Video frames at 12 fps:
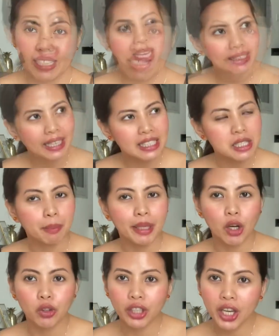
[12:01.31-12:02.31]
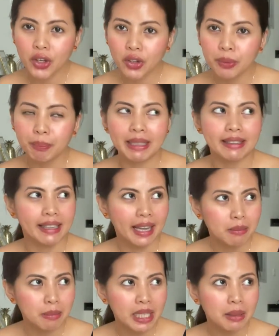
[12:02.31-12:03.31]
Natin sa panahon ngayon,
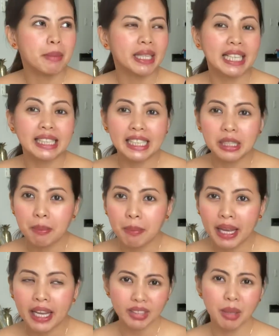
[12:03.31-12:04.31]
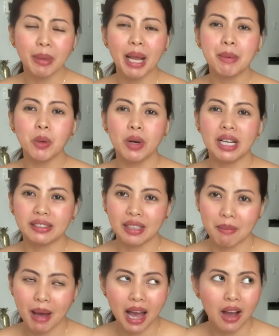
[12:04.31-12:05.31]
pandemic, maraming nagtitipid, maraming walang
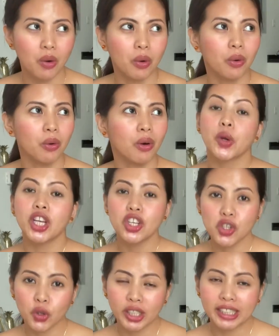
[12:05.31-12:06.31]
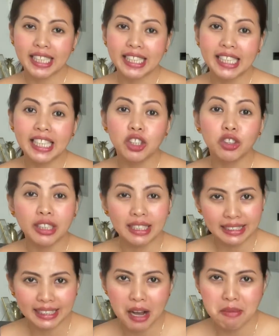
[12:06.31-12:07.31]
trabaho. In short, hindi ganun
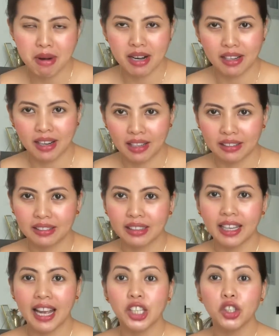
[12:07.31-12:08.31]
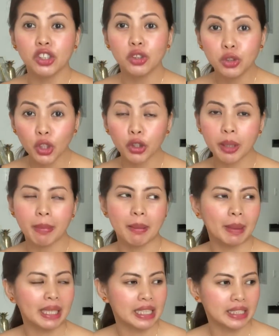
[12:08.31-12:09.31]
kaganda ang market. Kaya yun, dun ako
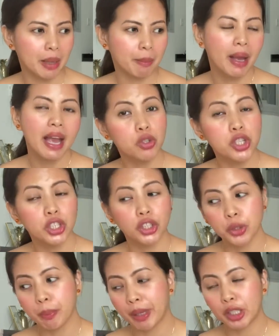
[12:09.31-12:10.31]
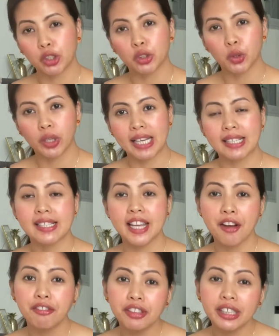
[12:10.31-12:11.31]
napapaisip. Consider yung petrol ko guys kasi
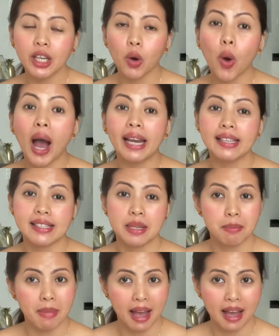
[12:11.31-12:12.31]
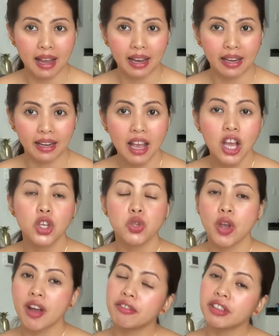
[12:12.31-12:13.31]
everyday akong aalis ng bahay. So
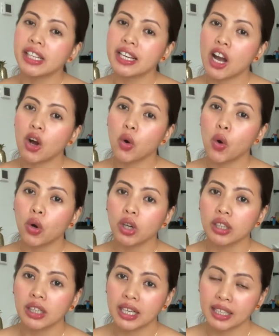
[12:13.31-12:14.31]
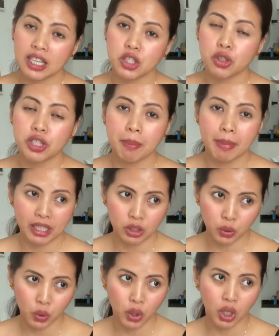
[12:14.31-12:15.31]
everyday akong gagasta sa
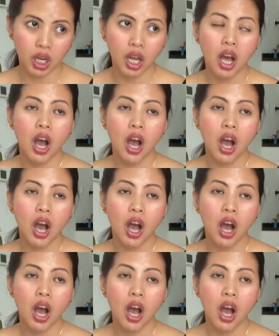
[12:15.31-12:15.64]
petrol.